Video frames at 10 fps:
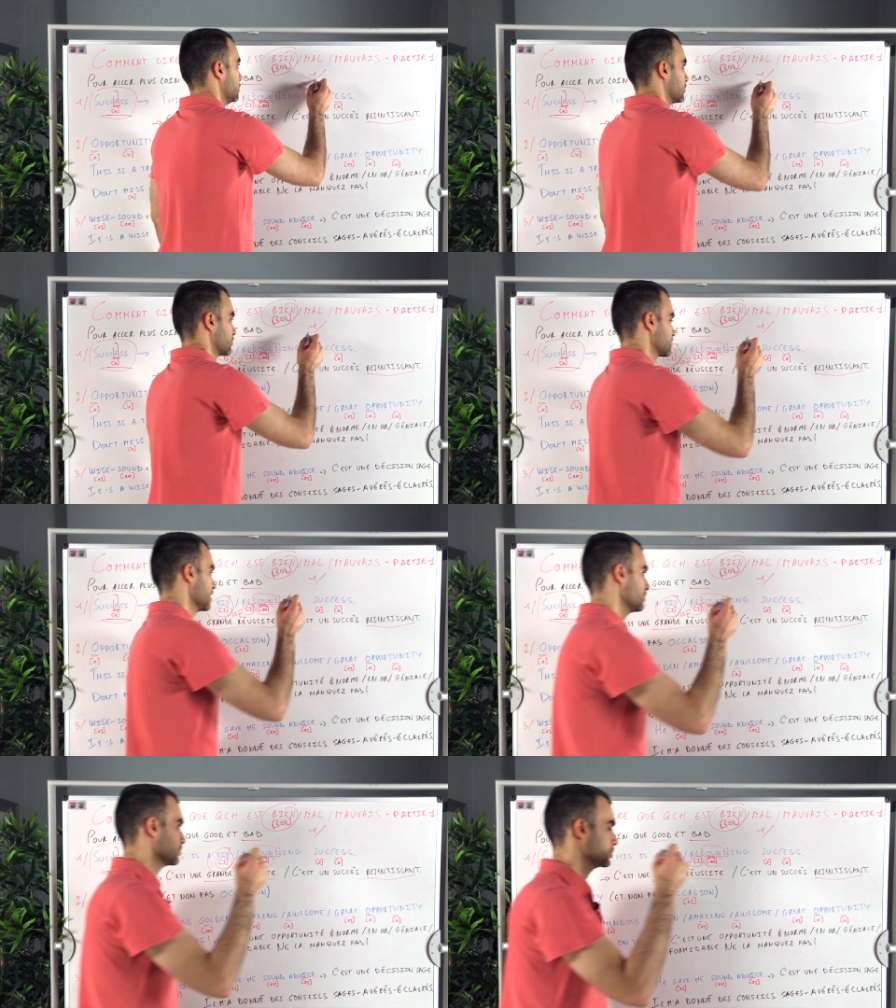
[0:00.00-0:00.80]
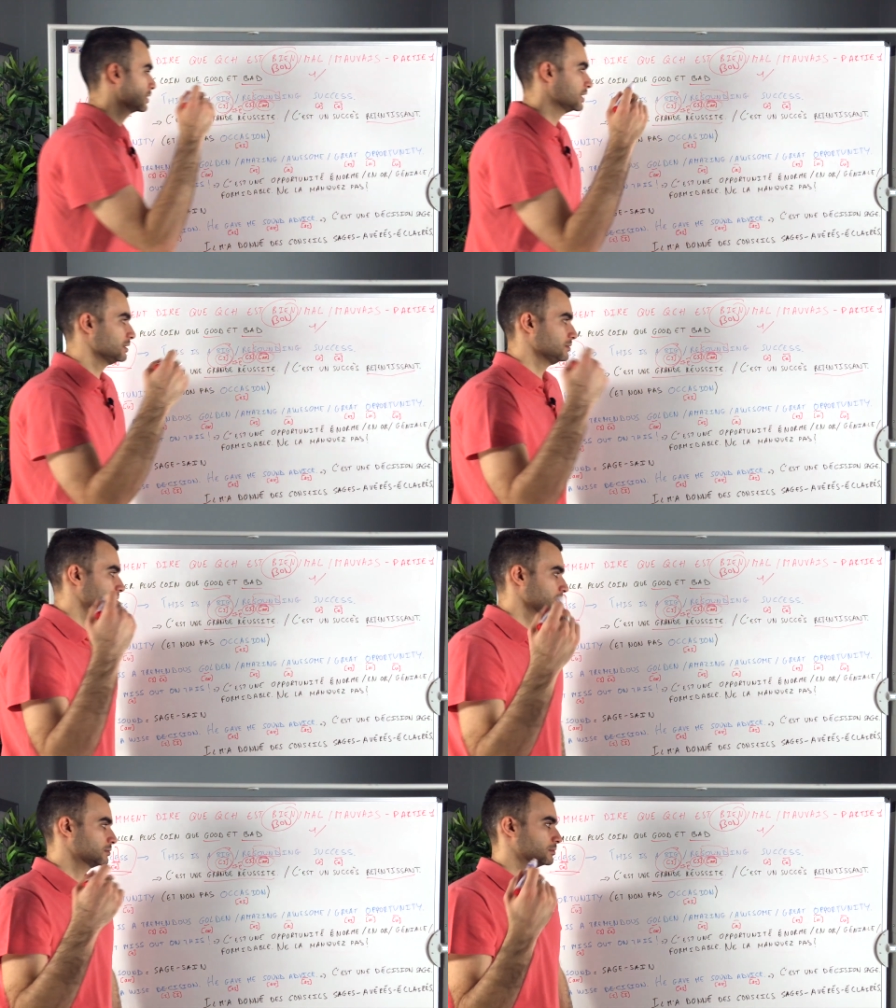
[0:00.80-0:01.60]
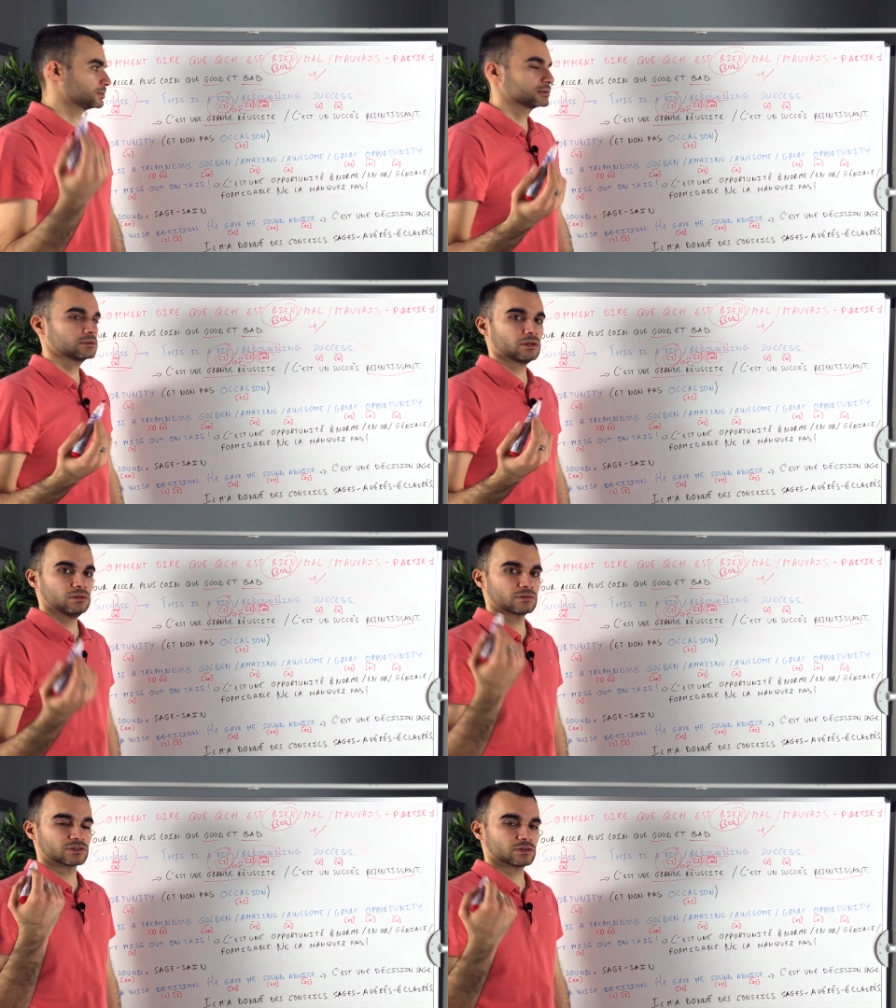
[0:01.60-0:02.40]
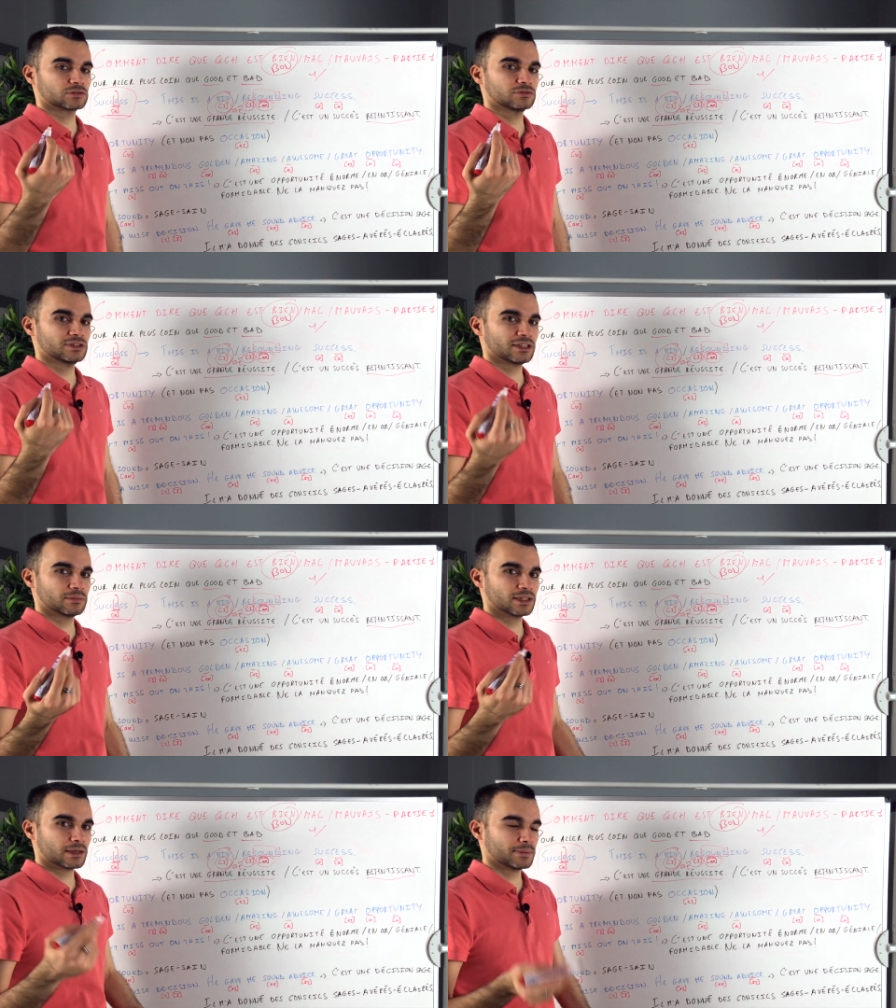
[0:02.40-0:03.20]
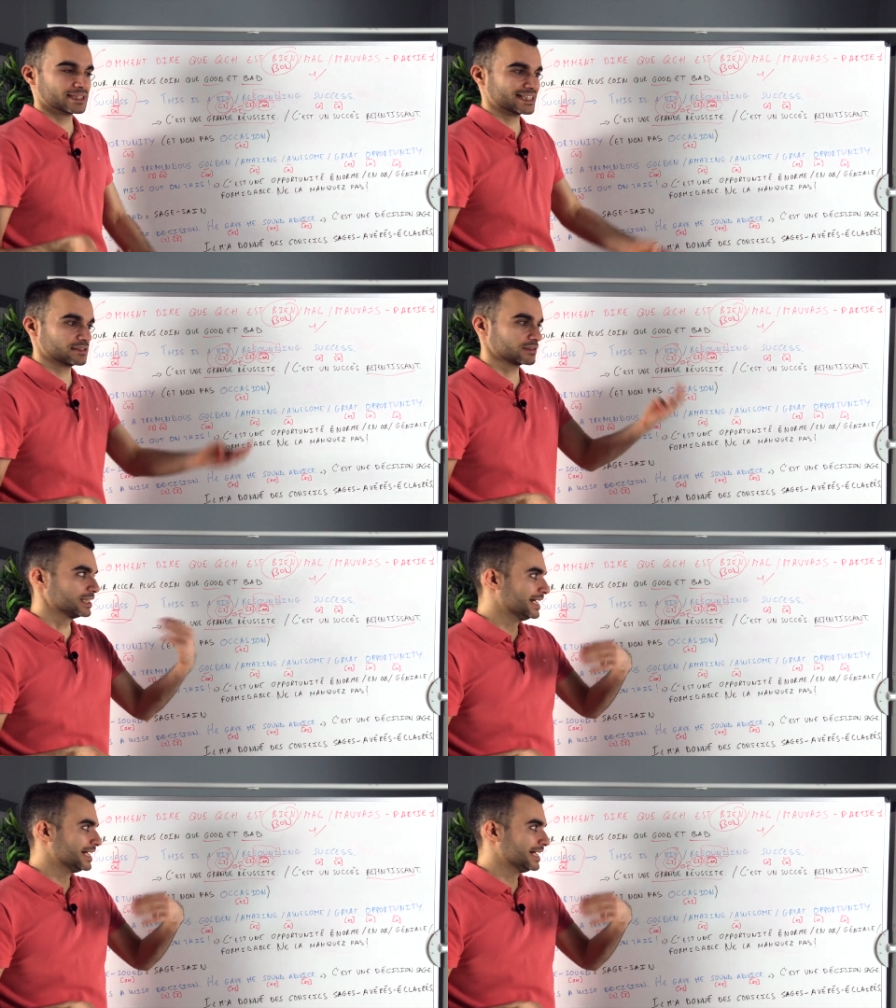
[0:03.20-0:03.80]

vous apprenez pour vous en souvenir de manière passive.